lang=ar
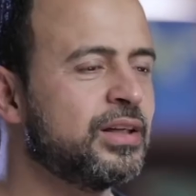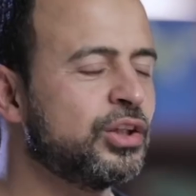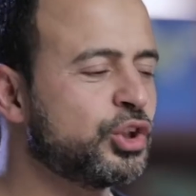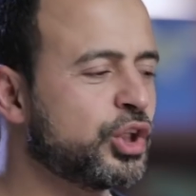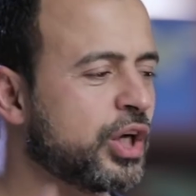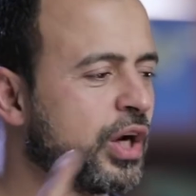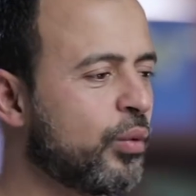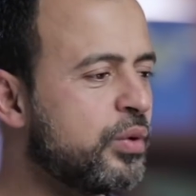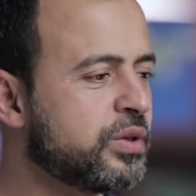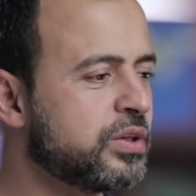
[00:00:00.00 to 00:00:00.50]

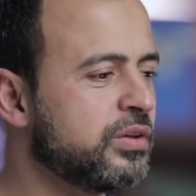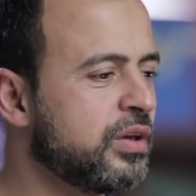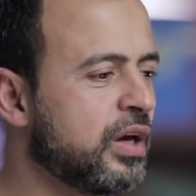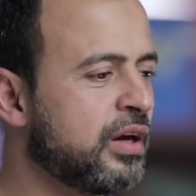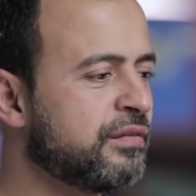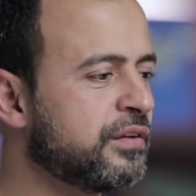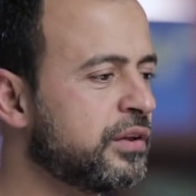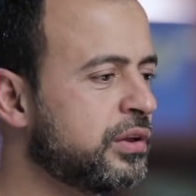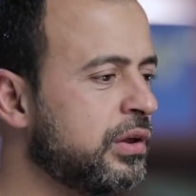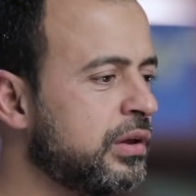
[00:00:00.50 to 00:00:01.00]
شهوتي
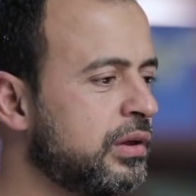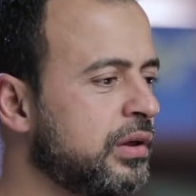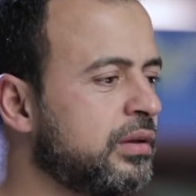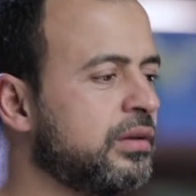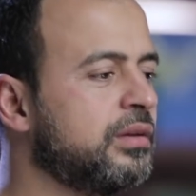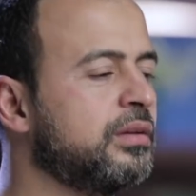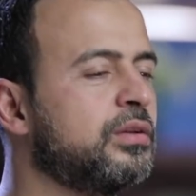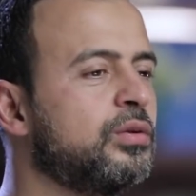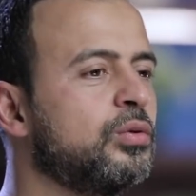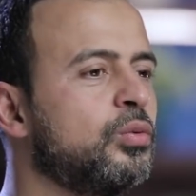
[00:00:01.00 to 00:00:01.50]
ضعفت
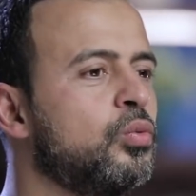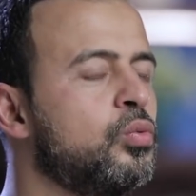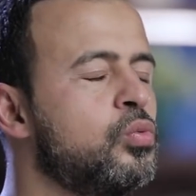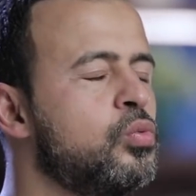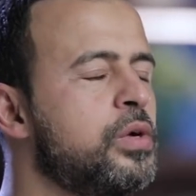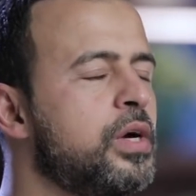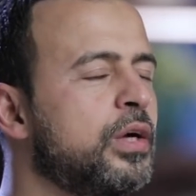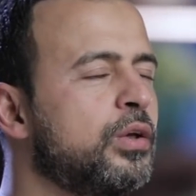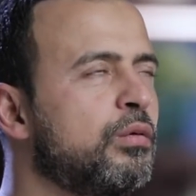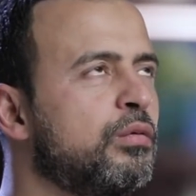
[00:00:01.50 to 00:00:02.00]
غلطت
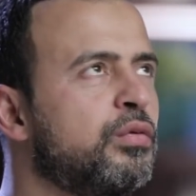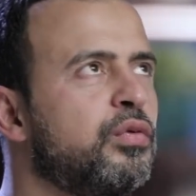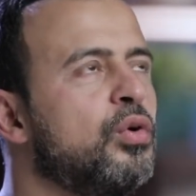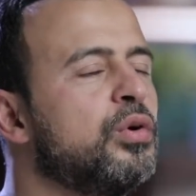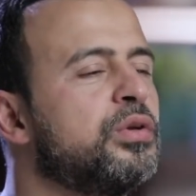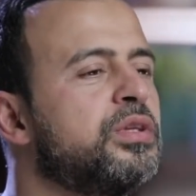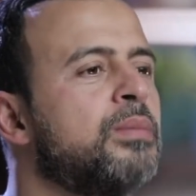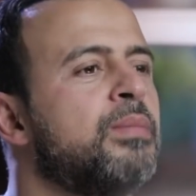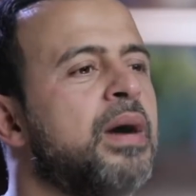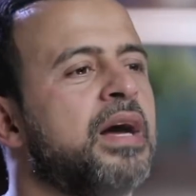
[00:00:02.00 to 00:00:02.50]

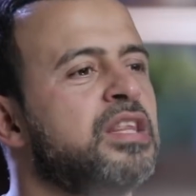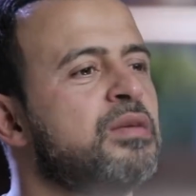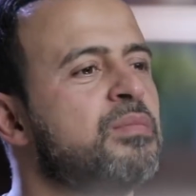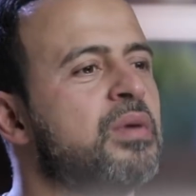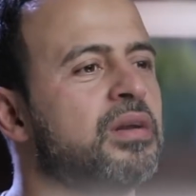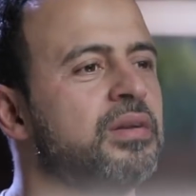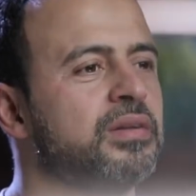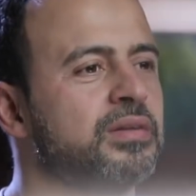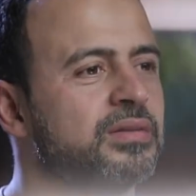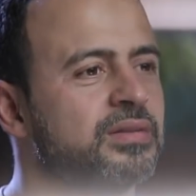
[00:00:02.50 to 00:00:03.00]
وفقت بعد ما
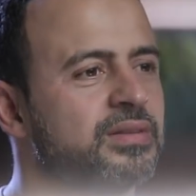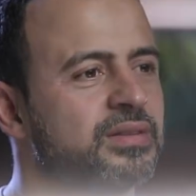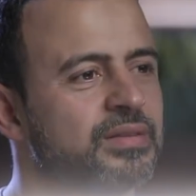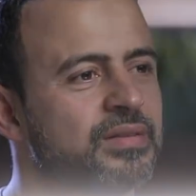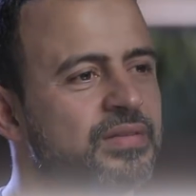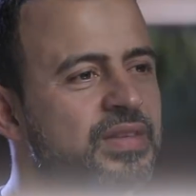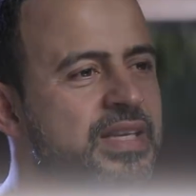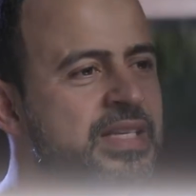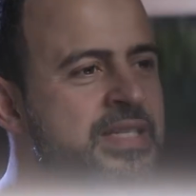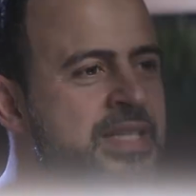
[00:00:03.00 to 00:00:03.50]
غلطت
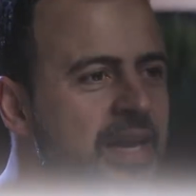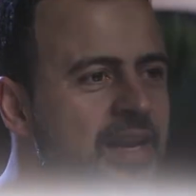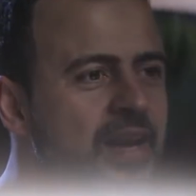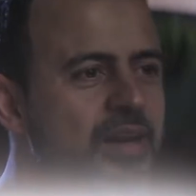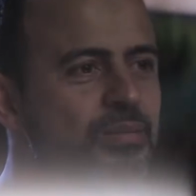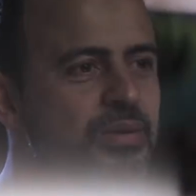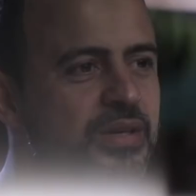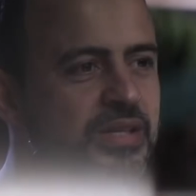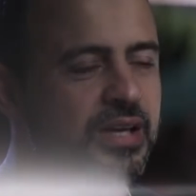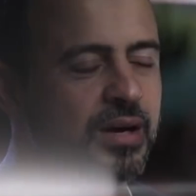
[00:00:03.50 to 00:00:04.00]

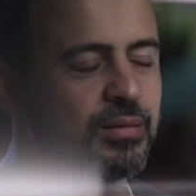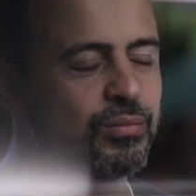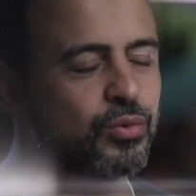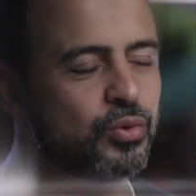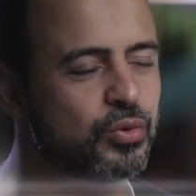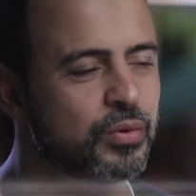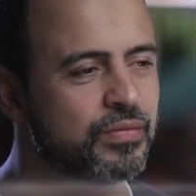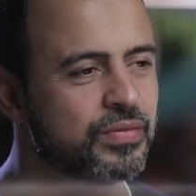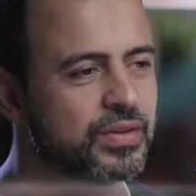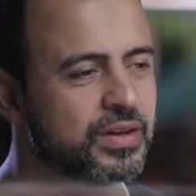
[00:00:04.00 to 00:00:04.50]
زلل
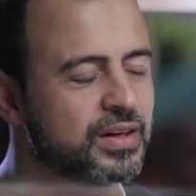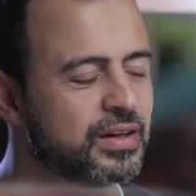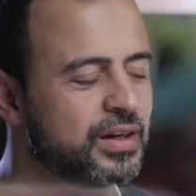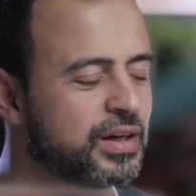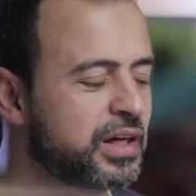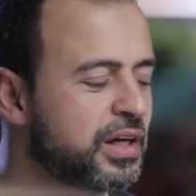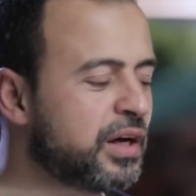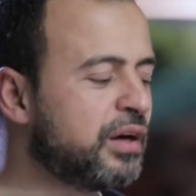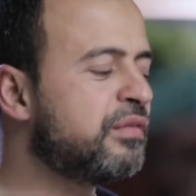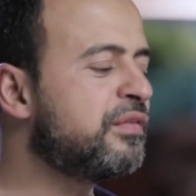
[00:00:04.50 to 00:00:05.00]
بيسموه
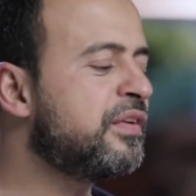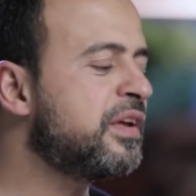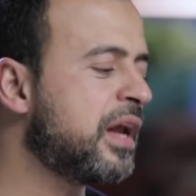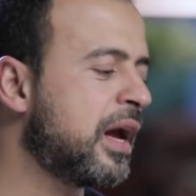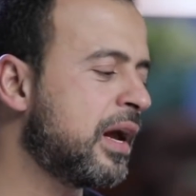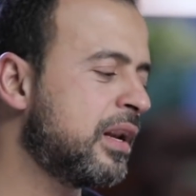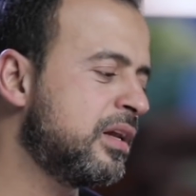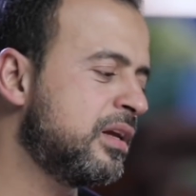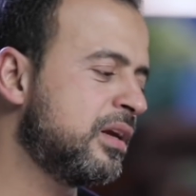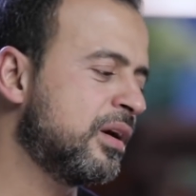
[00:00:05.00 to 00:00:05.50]

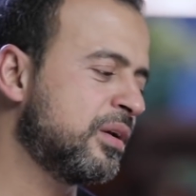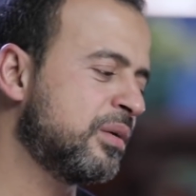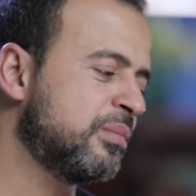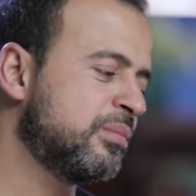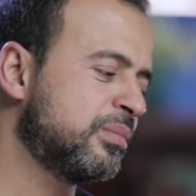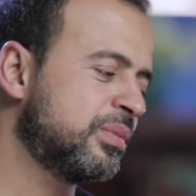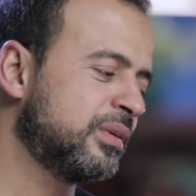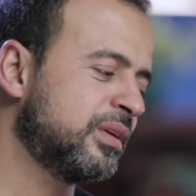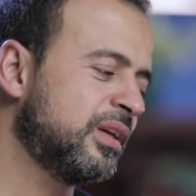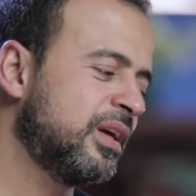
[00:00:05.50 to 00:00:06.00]
اغفرها لي يا رب
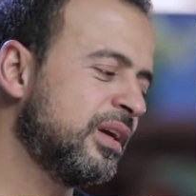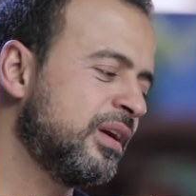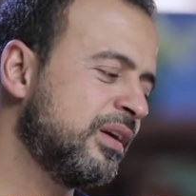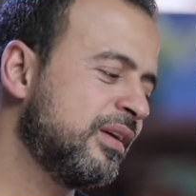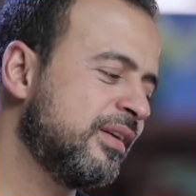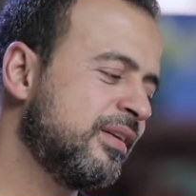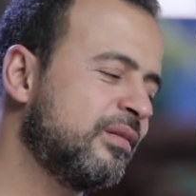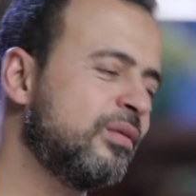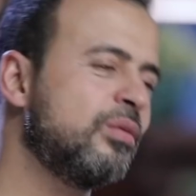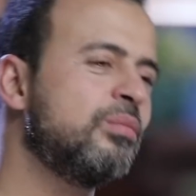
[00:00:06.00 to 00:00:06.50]

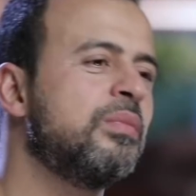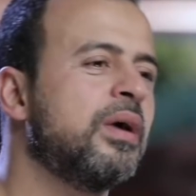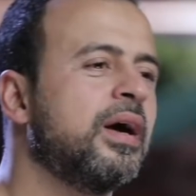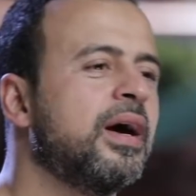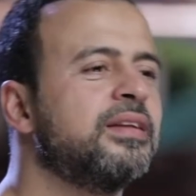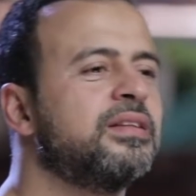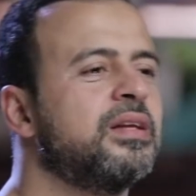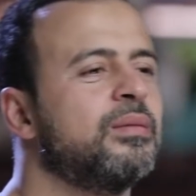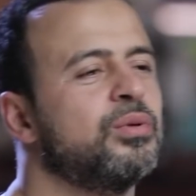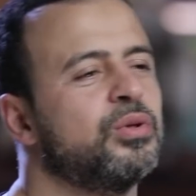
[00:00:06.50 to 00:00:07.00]
ثم
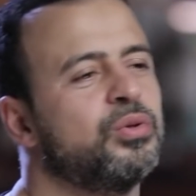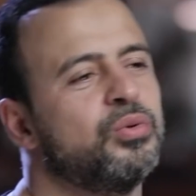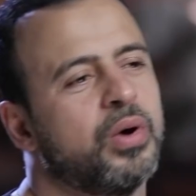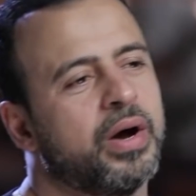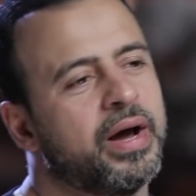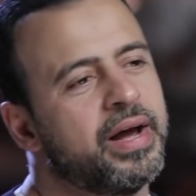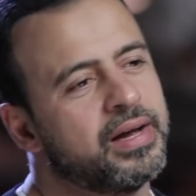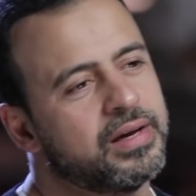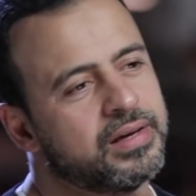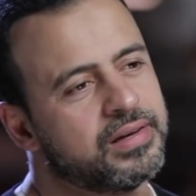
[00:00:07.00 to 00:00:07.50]
ختم
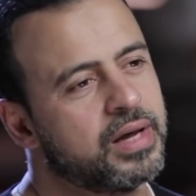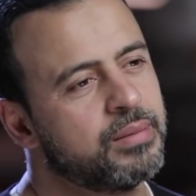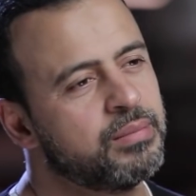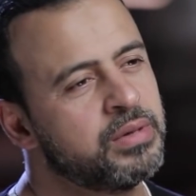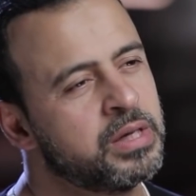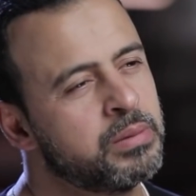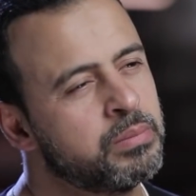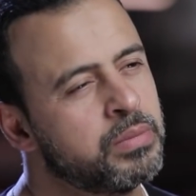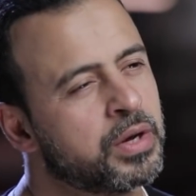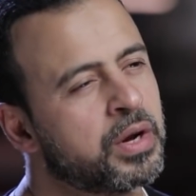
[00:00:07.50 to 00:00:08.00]
الدعاء
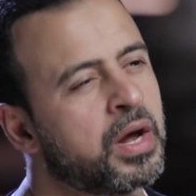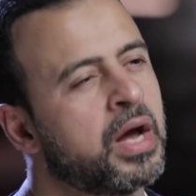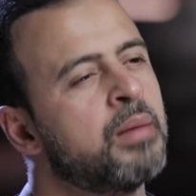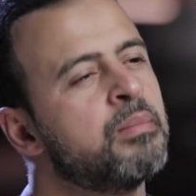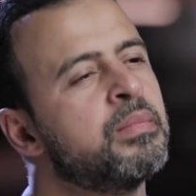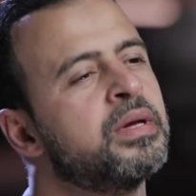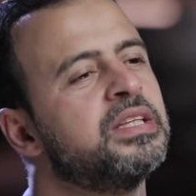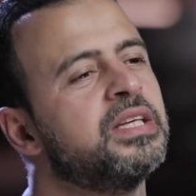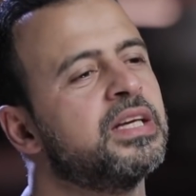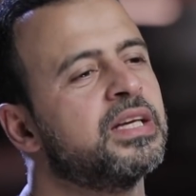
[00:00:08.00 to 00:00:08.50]
الجميل
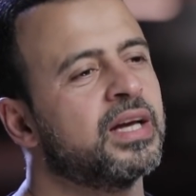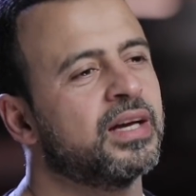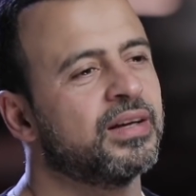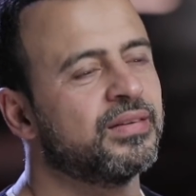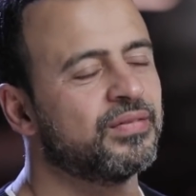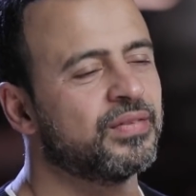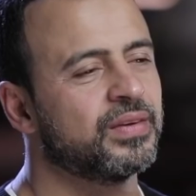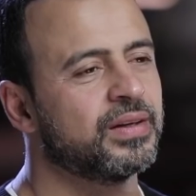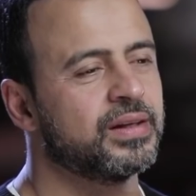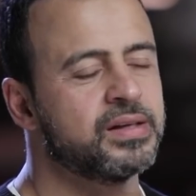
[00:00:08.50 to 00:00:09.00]
برحمتك
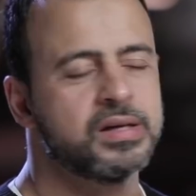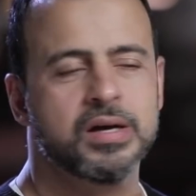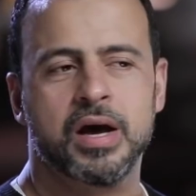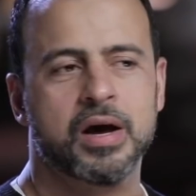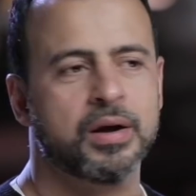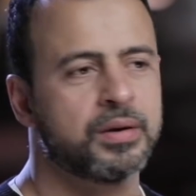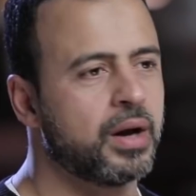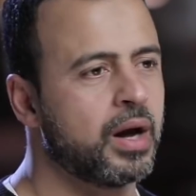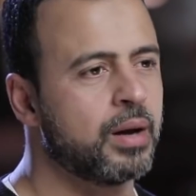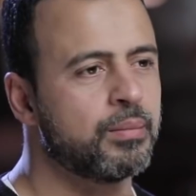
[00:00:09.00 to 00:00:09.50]

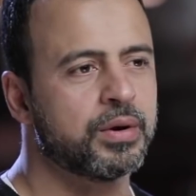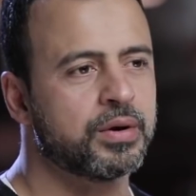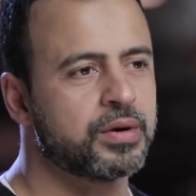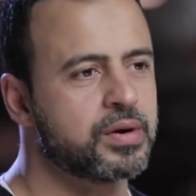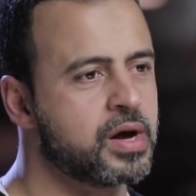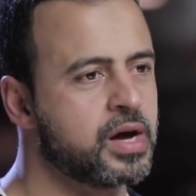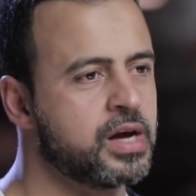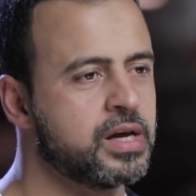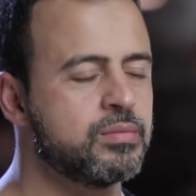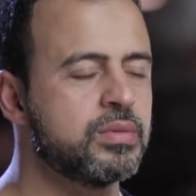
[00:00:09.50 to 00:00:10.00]
يا ارحم
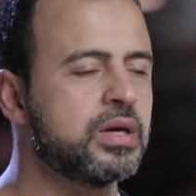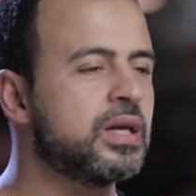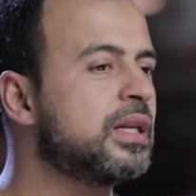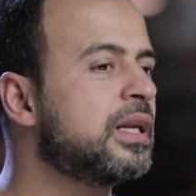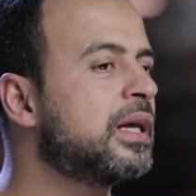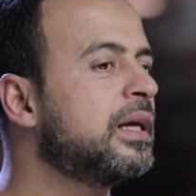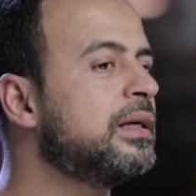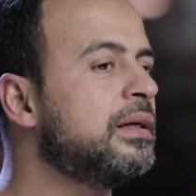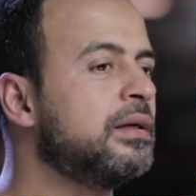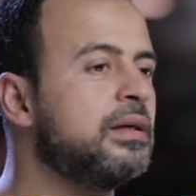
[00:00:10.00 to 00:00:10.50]
الراحمين
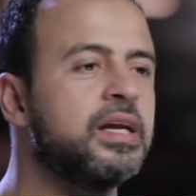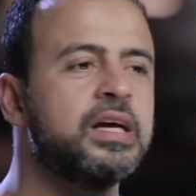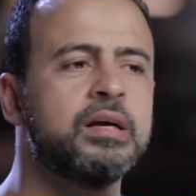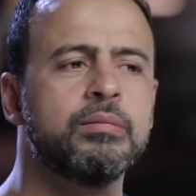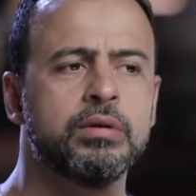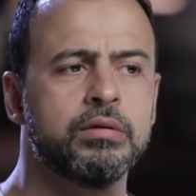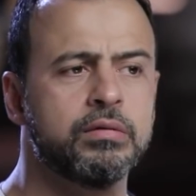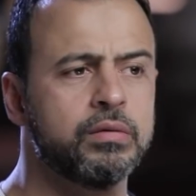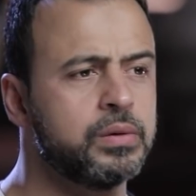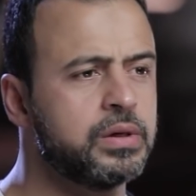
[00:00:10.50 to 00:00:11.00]
لا
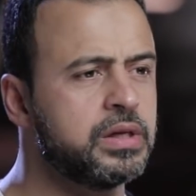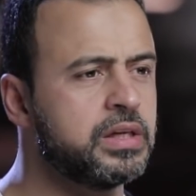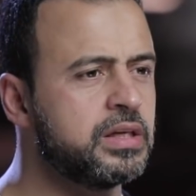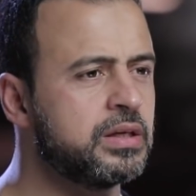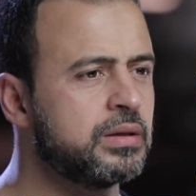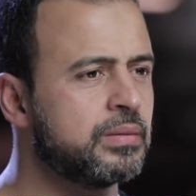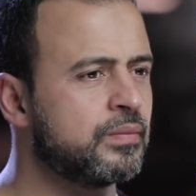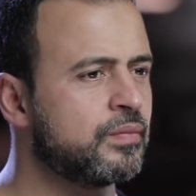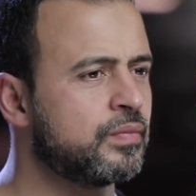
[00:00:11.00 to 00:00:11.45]
بذلي